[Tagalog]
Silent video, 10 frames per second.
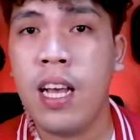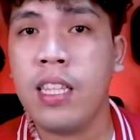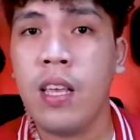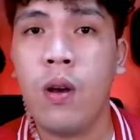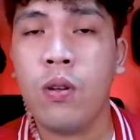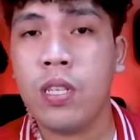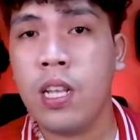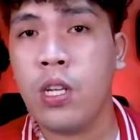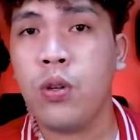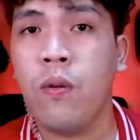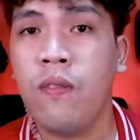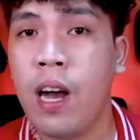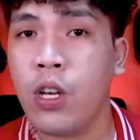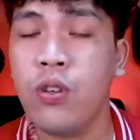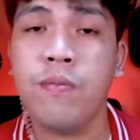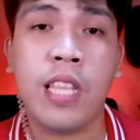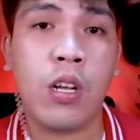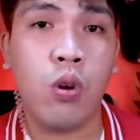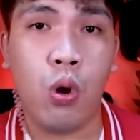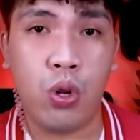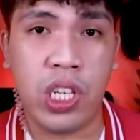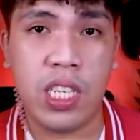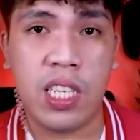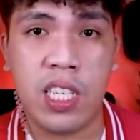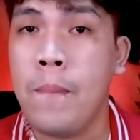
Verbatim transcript: anti-oxidation vacuum technology.